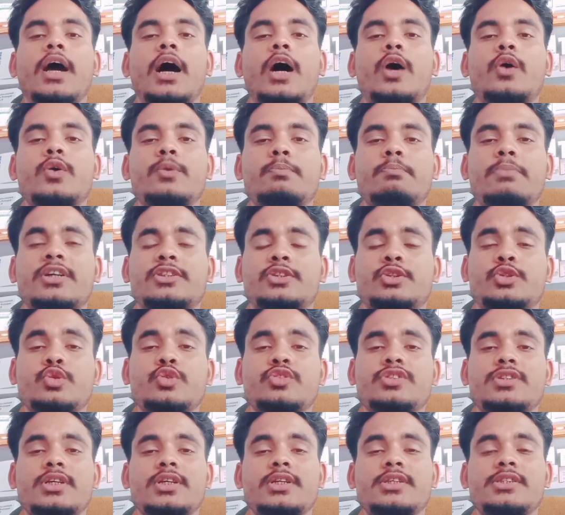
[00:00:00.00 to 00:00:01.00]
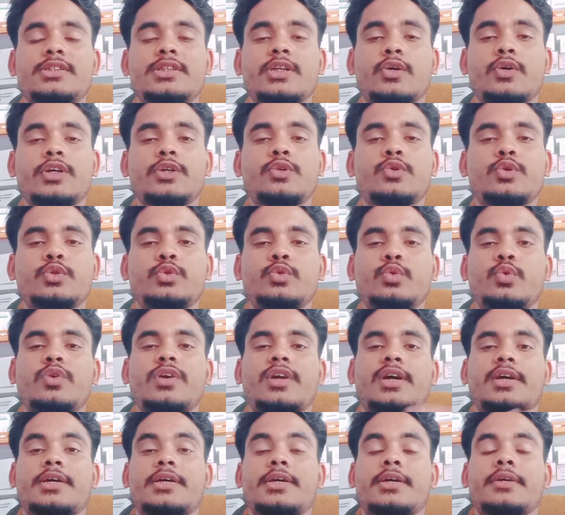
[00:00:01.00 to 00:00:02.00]
और बच्चों से इस दवाई को दूर
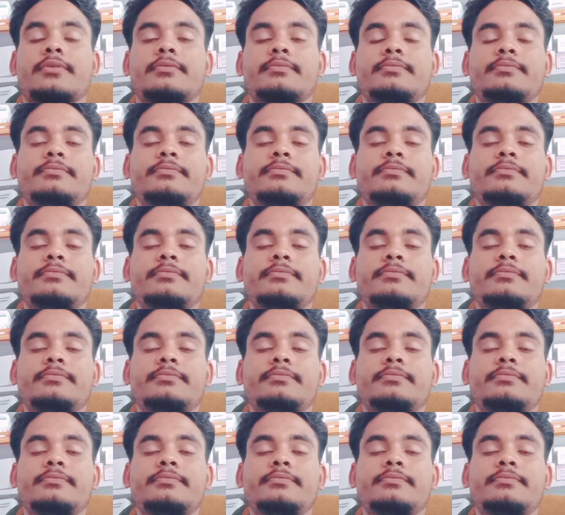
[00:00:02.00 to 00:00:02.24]
रखें